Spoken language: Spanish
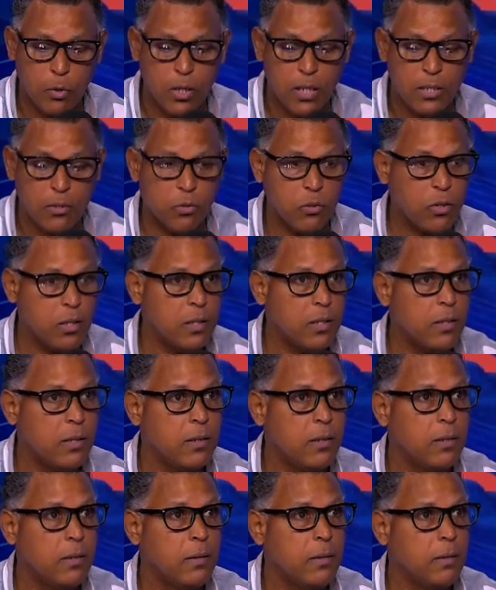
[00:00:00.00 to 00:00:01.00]
Eh
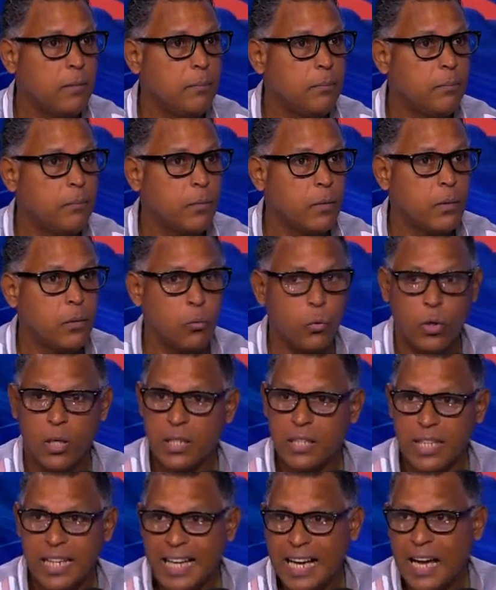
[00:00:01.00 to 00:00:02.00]
no es
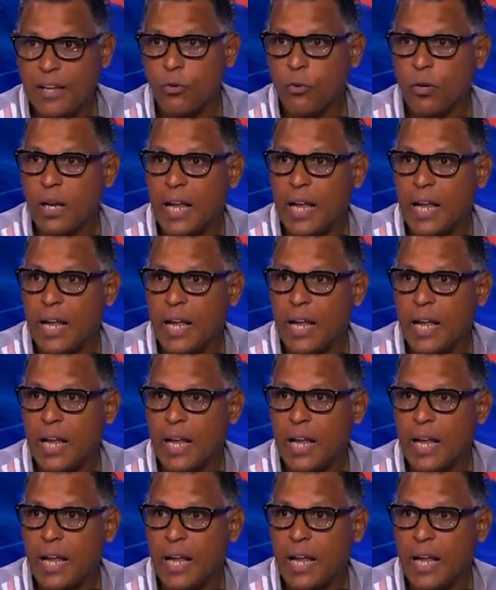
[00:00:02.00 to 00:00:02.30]
negando nada,